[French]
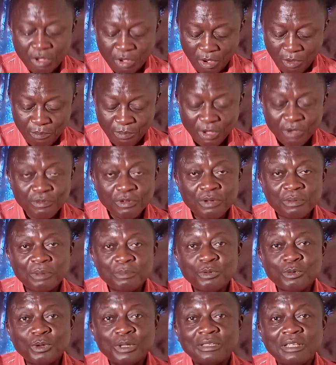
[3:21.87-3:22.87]
On peut avoir le
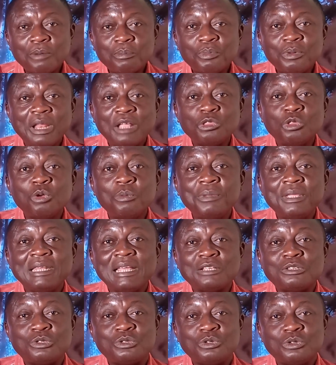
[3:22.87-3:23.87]
Mami pour la
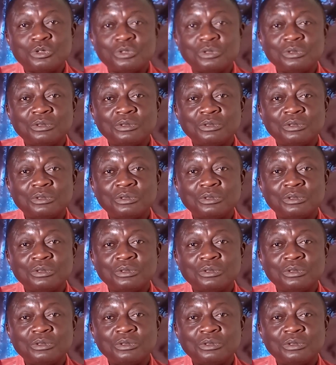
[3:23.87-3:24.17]
domination.